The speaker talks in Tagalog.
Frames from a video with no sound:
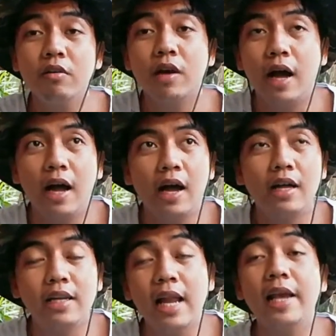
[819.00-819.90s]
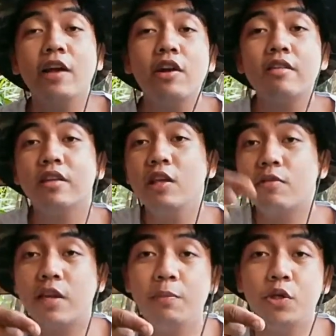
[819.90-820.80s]
Uh, lalagay ko lang sa
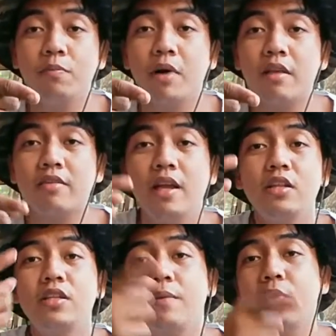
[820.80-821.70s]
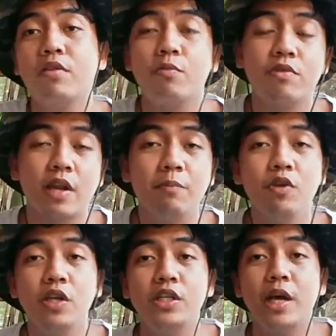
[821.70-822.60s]
description box, then syempre subscribe nyo
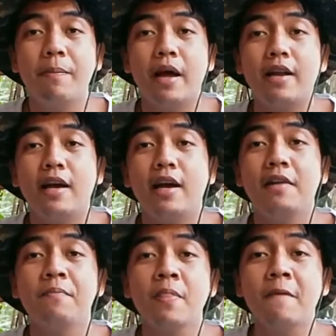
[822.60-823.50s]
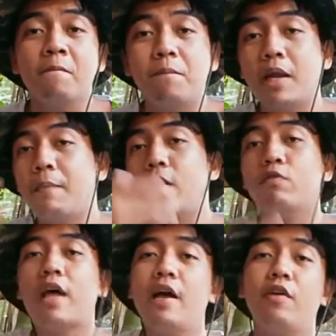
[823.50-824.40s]
rin siya para pare-pareho
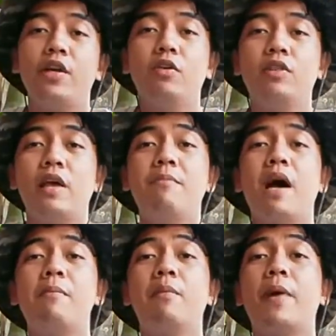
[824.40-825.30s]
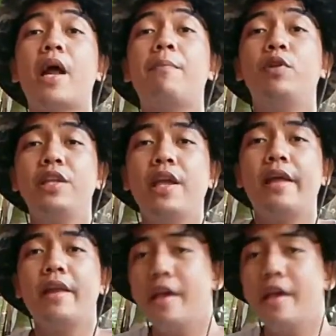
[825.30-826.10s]
tayo, ano? Then, baka magparapol din yan.